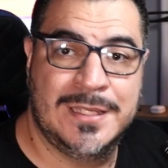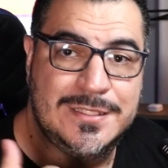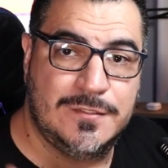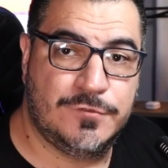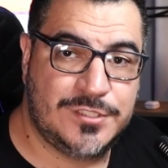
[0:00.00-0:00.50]

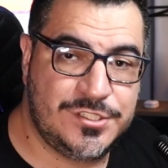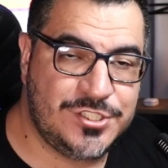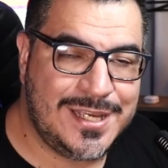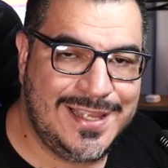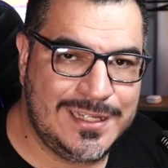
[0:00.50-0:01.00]
Se você
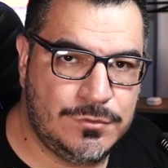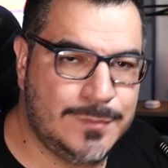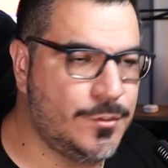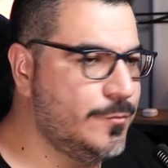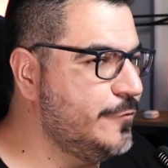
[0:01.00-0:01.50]
já é aluno
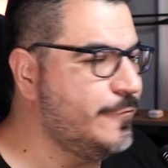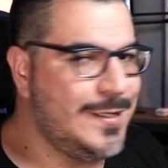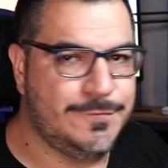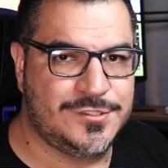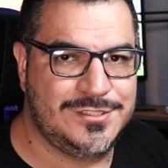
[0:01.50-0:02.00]
da
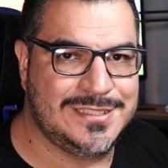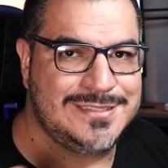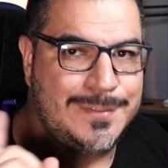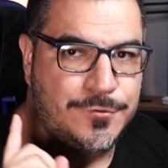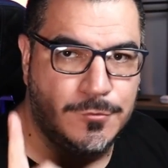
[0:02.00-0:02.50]
Promovai, você já
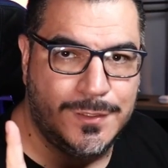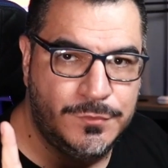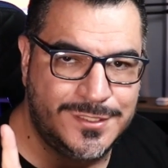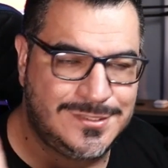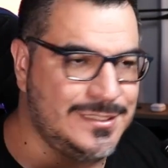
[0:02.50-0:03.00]
sabe, com uma
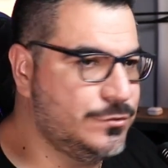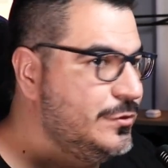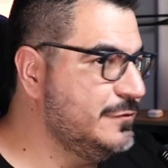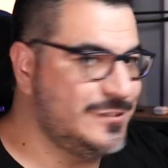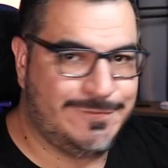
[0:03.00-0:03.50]
única
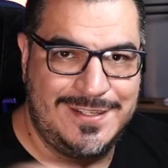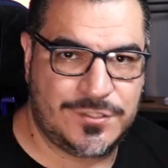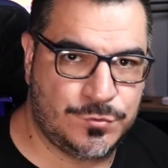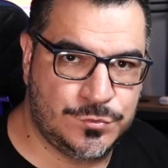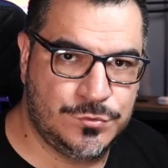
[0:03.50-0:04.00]
assinatura você faz
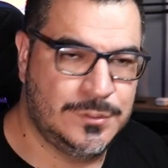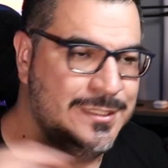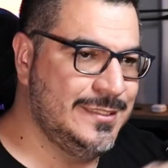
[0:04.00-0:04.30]
tudo.